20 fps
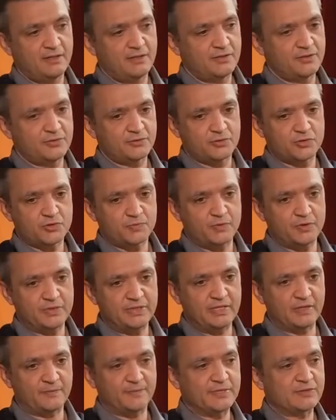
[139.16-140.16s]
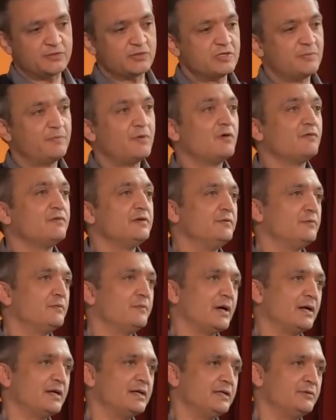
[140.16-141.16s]
Ce que je peux dire, parce que je j'ai pas envie de
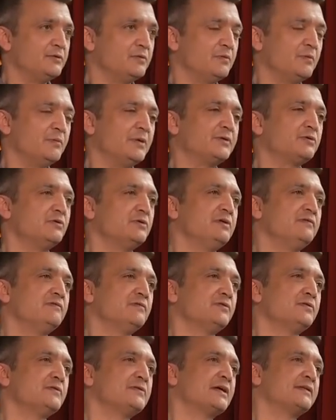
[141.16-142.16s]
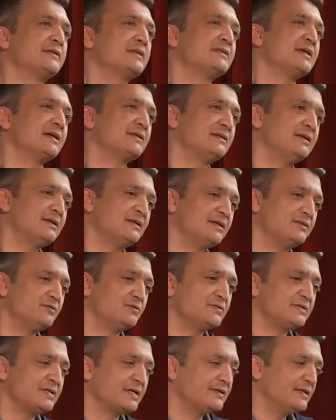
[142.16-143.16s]
parler, de me mettre au niveau de certains articles et de
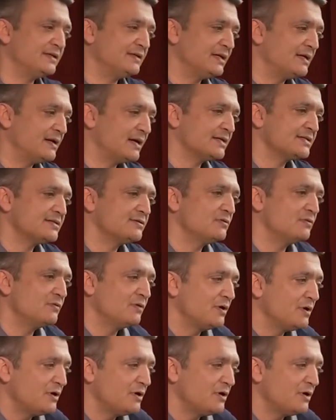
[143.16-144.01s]
certaines déclarations,